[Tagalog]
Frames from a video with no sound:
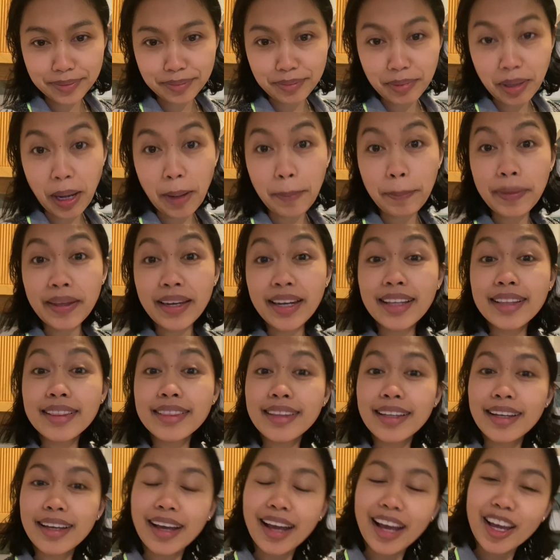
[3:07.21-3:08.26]
mga
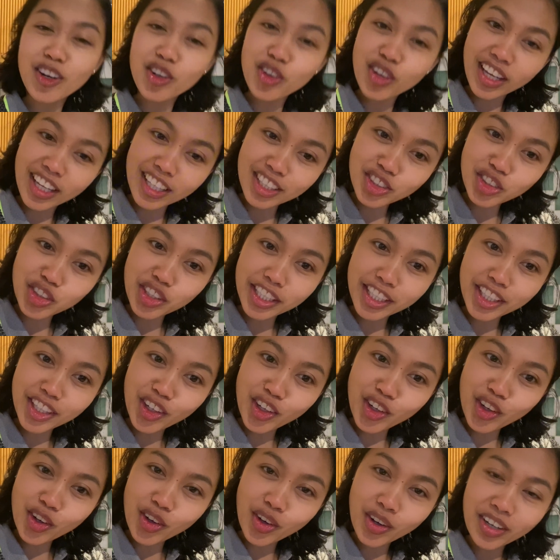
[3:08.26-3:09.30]
pinata, anong entry
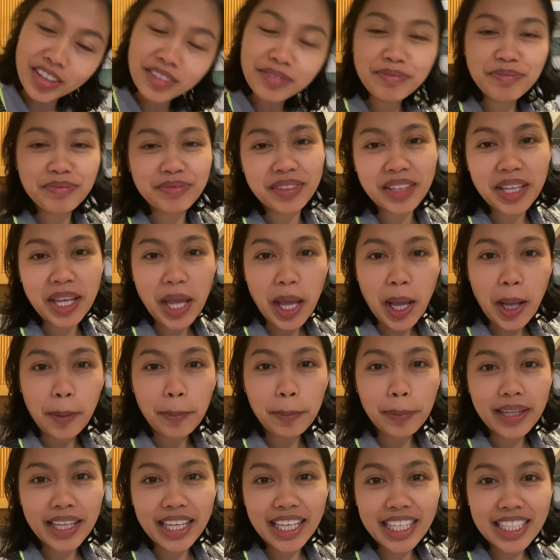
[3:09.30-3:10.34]
niyo?
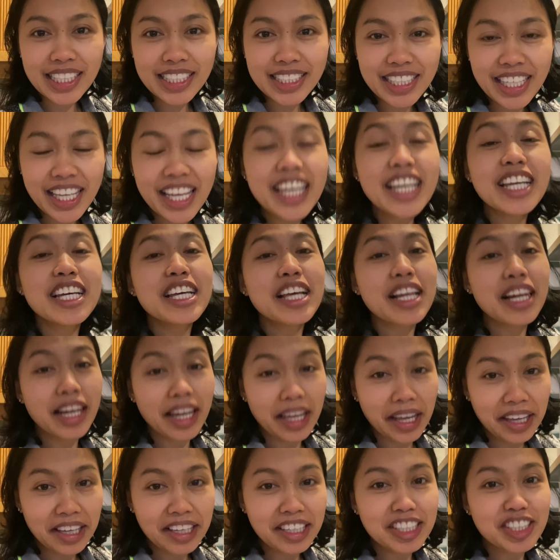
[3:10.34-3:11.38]
Please,
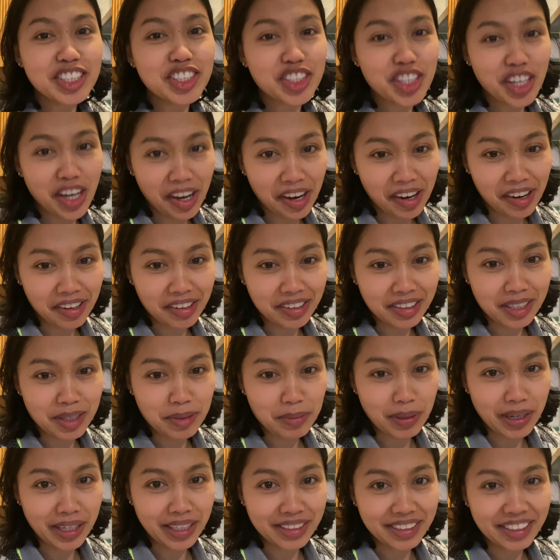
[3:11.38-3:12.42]
like, share
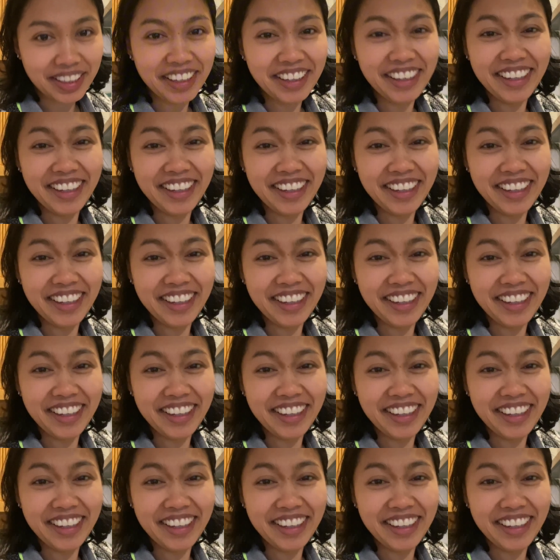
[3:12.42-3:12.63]
naman.